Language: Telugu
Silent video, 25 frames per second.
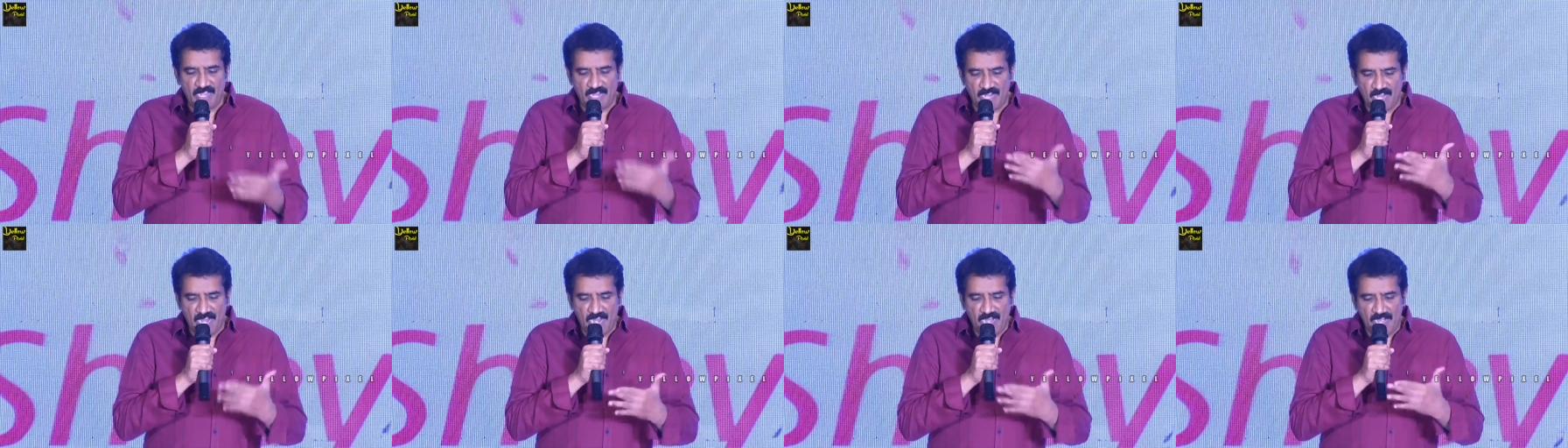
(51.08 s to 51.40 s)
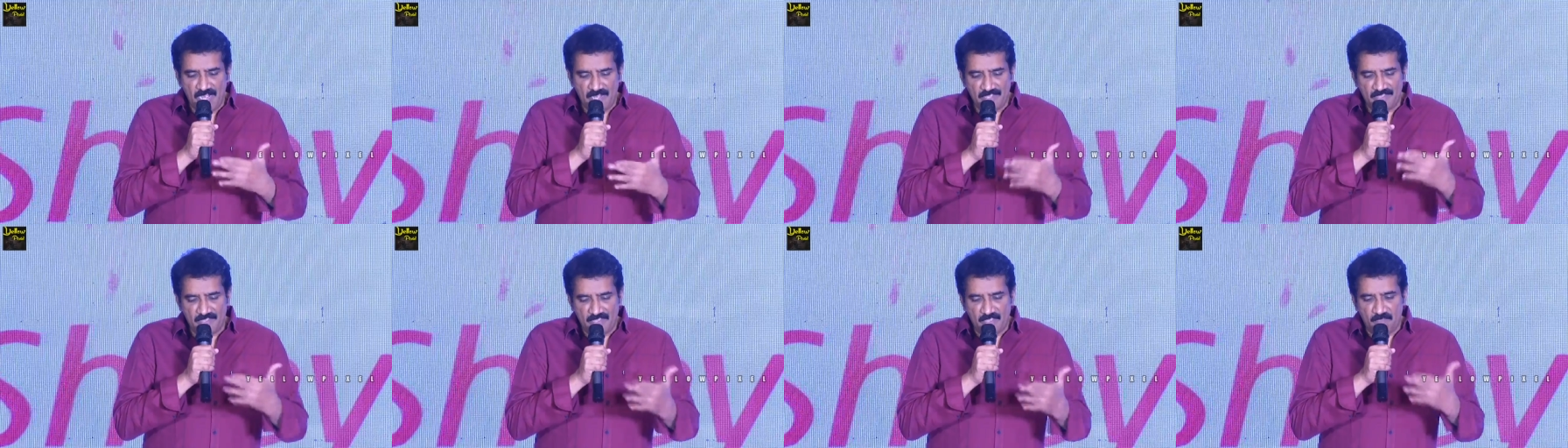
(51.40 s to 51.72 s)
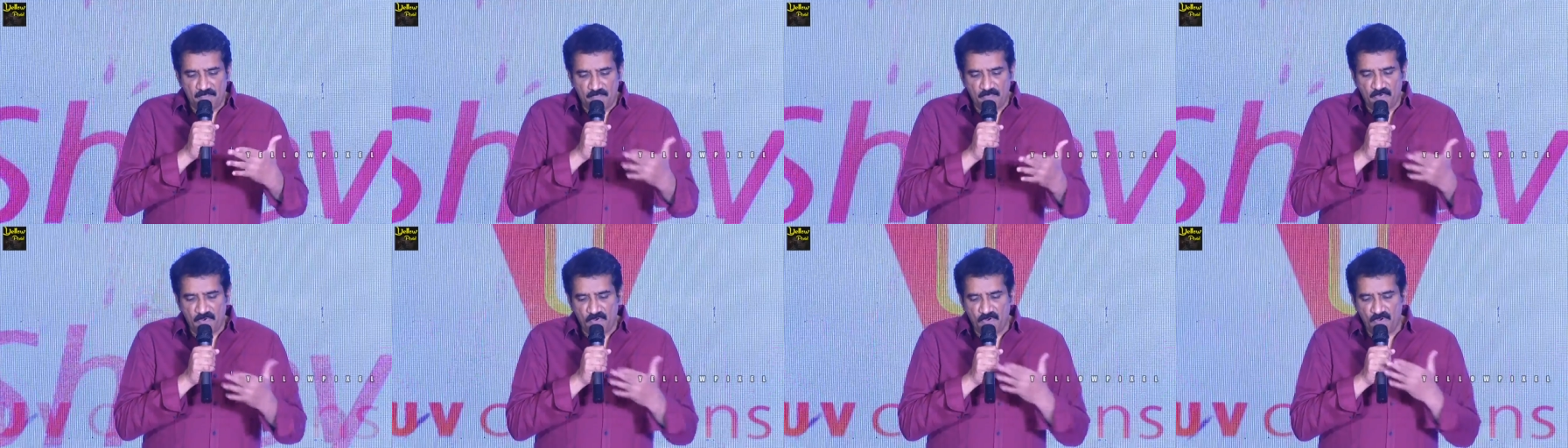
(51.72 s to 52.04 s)
ఆ గాడి
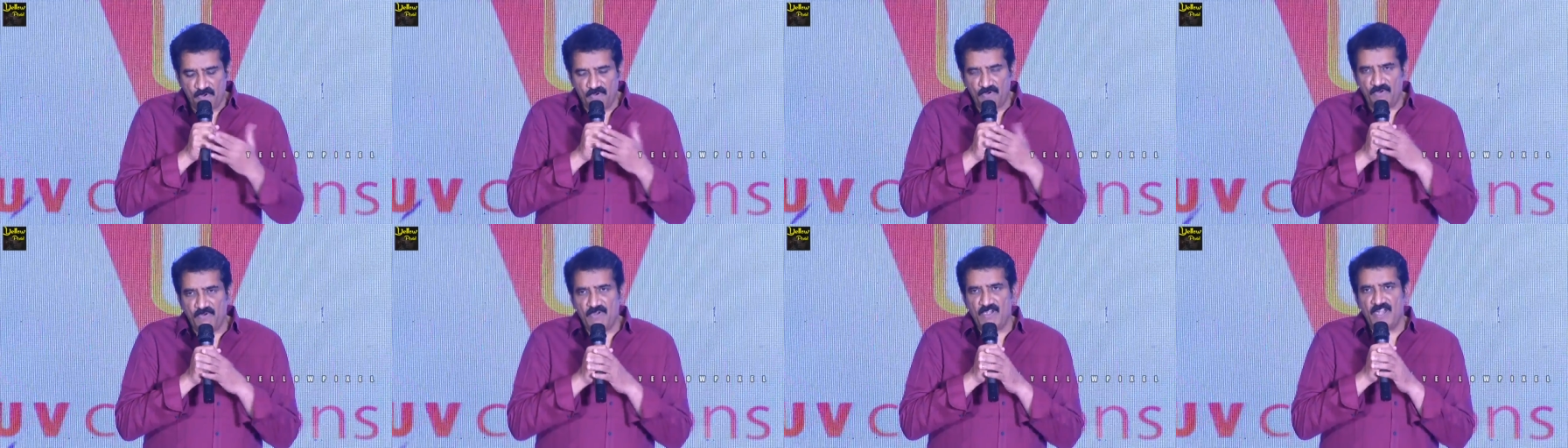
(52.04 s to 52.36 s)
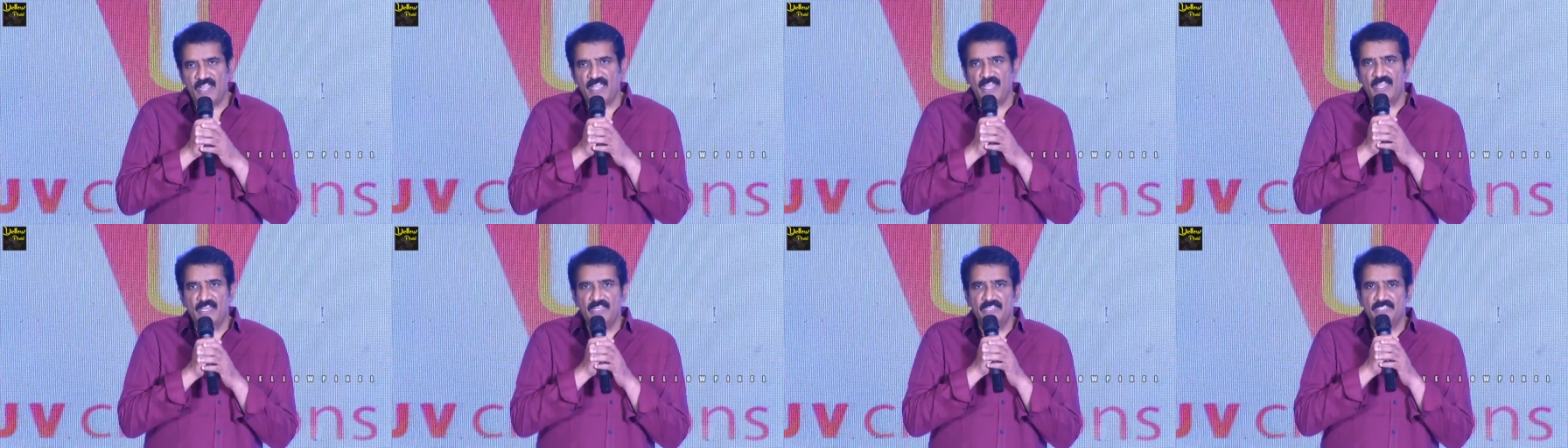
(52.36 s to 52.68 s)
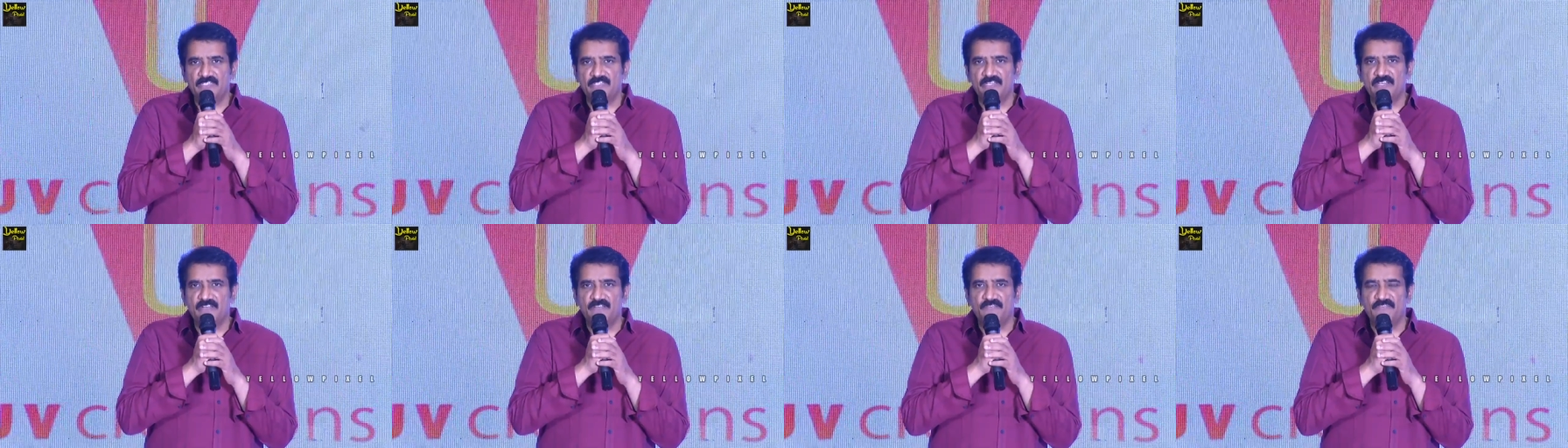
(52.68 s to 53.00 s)
తప్పుకోకుండా ఆయన
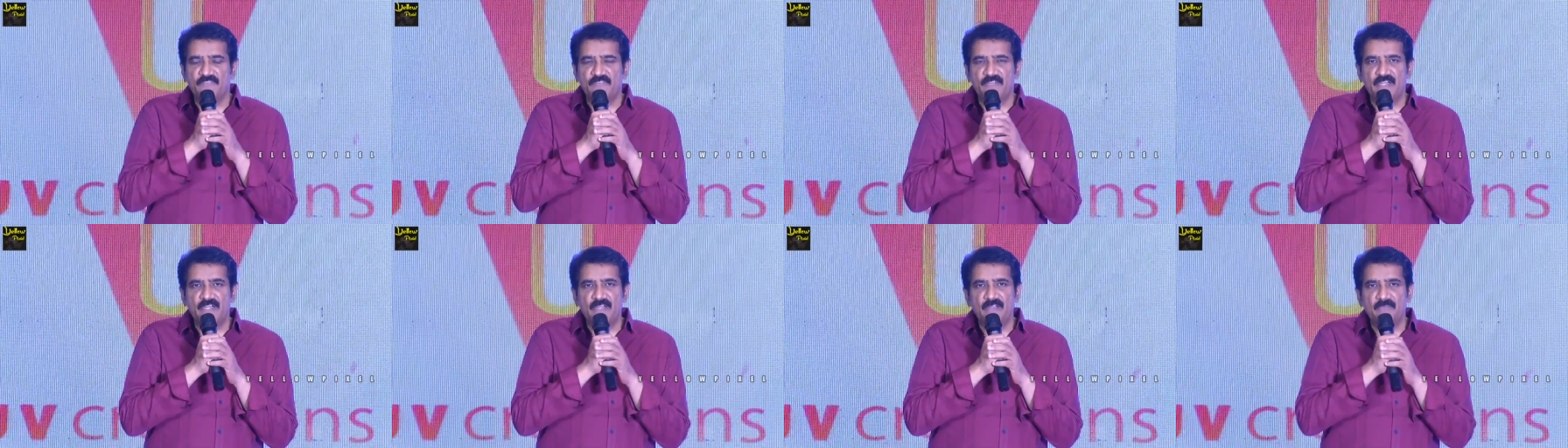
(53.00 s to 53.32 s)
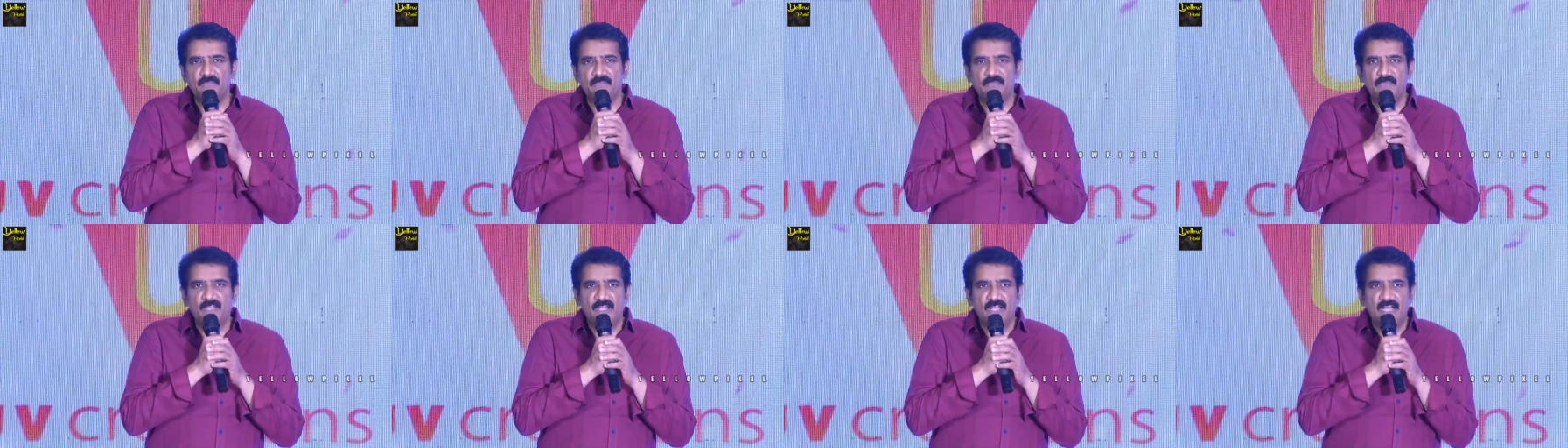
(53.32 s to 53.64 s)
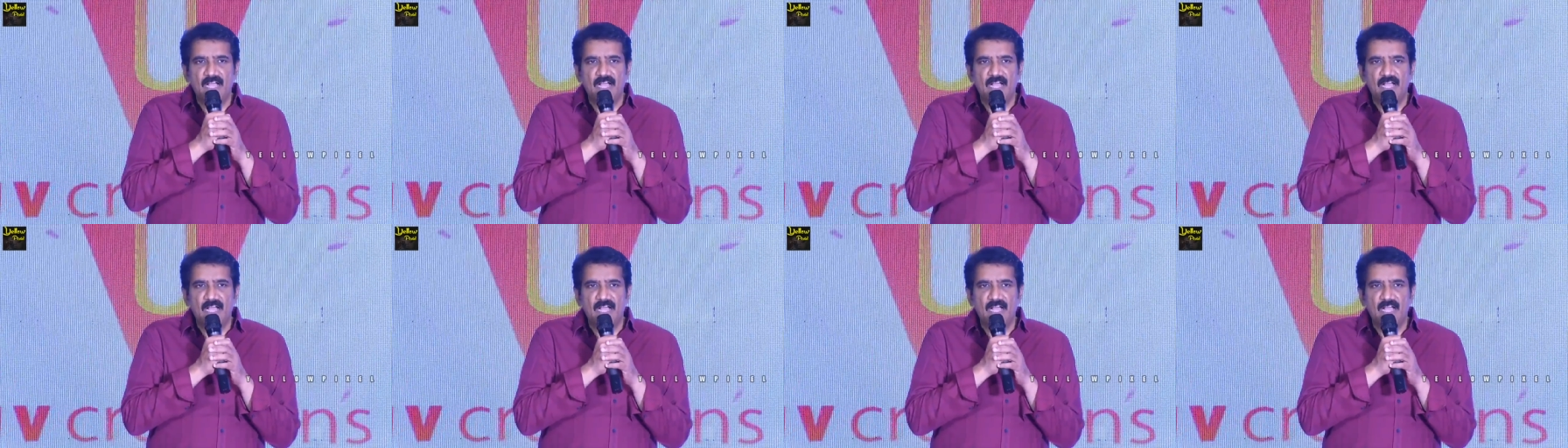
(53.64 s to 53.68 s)
ఇచ్చిన ఫ్రీడమ్